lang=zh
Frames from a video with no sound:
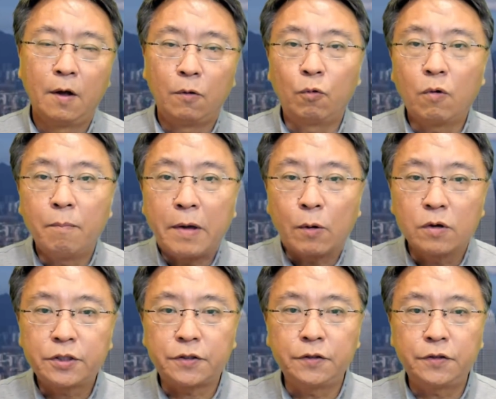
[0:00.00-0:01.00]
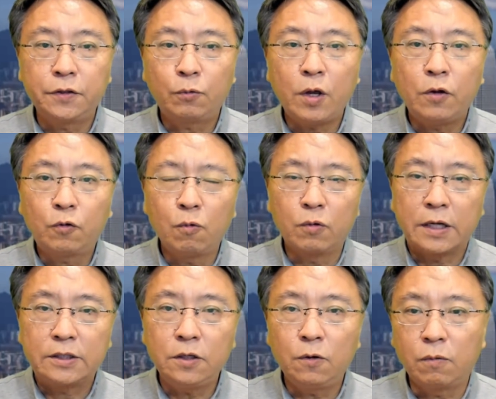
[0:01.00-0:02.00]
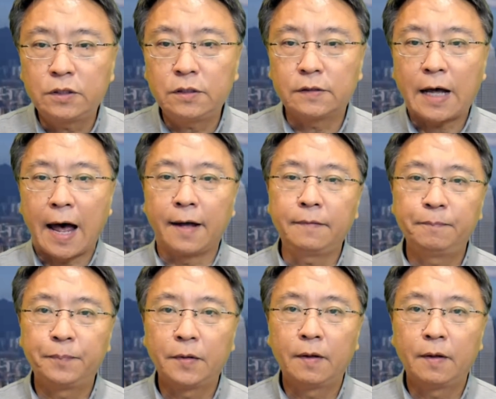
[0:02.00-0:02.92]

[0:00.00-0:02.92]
如果美国实施对中国的金融制裁，